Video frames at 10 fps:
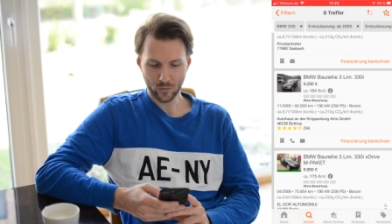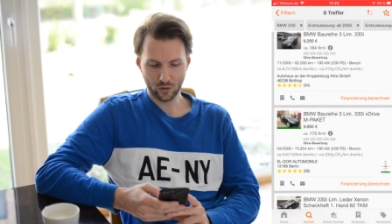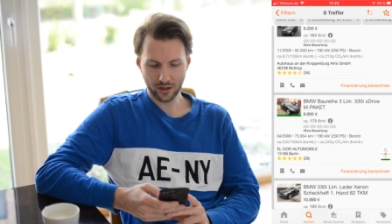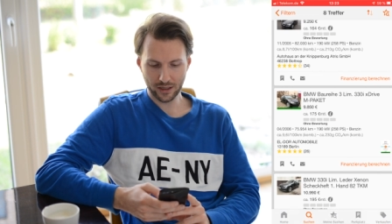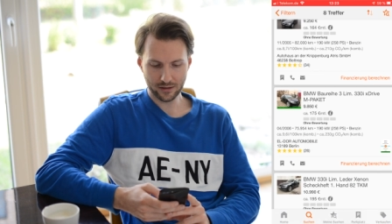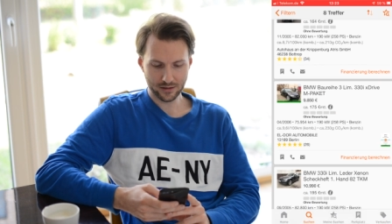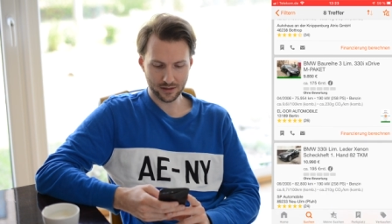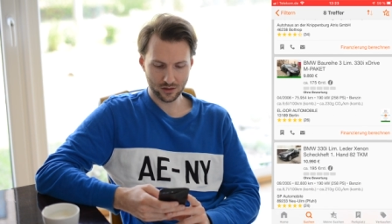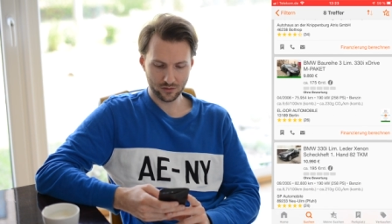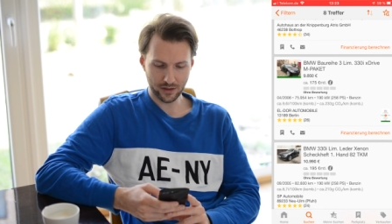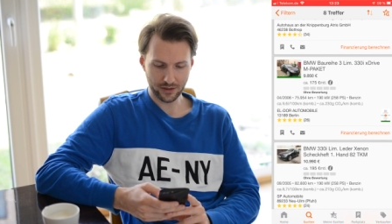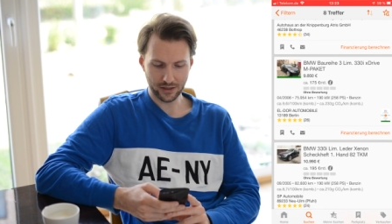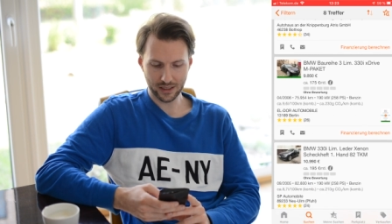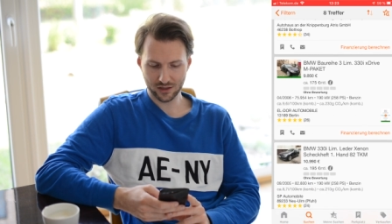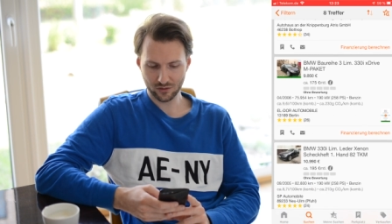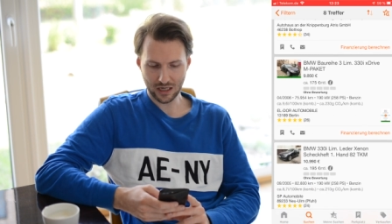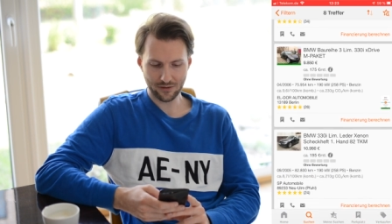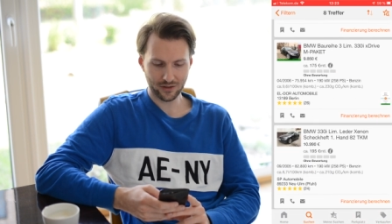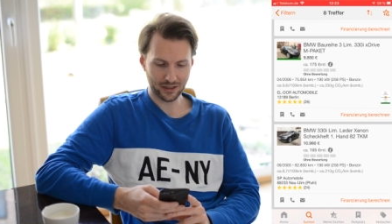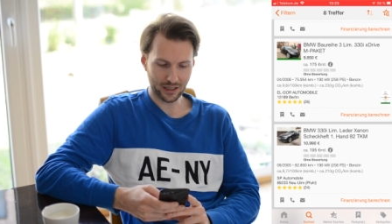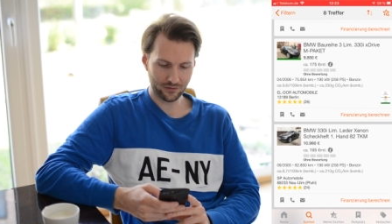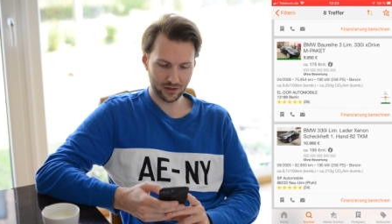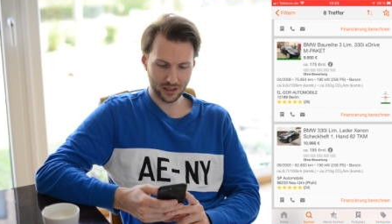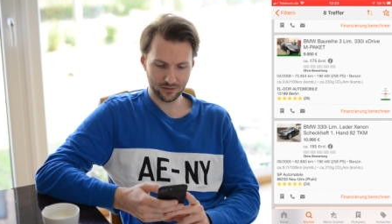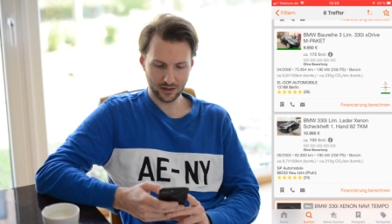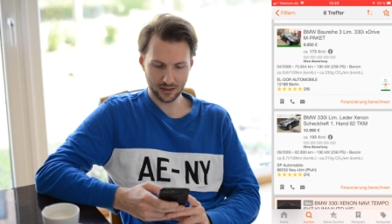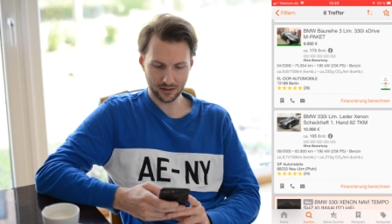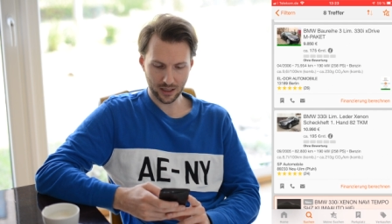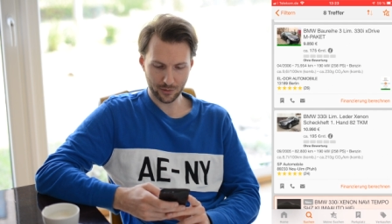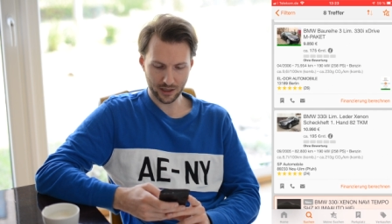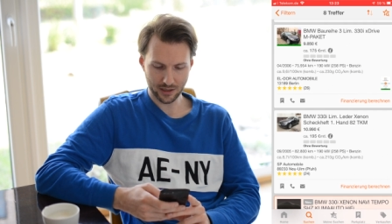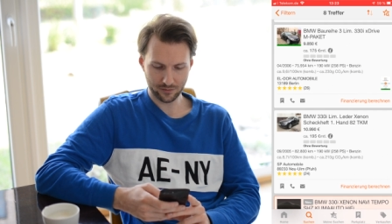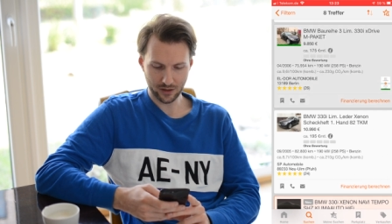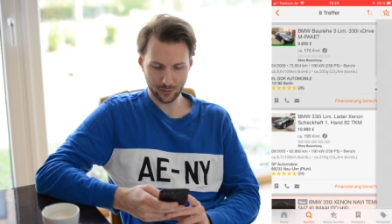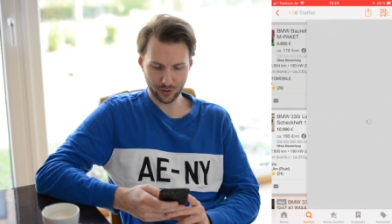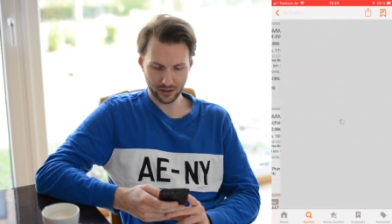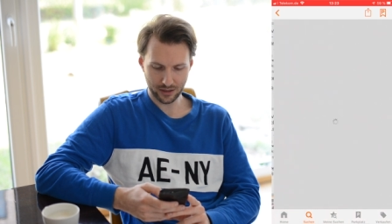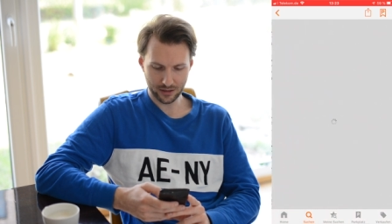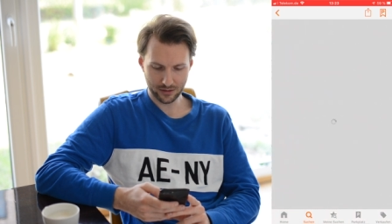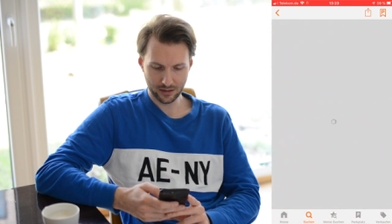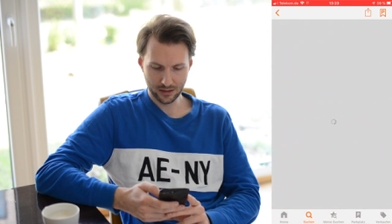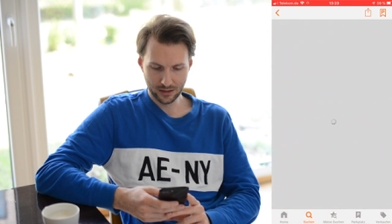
Und dann geht das Ganze so weiter. X-Drive kann anfällig werden, aber hat dafür ein Paket.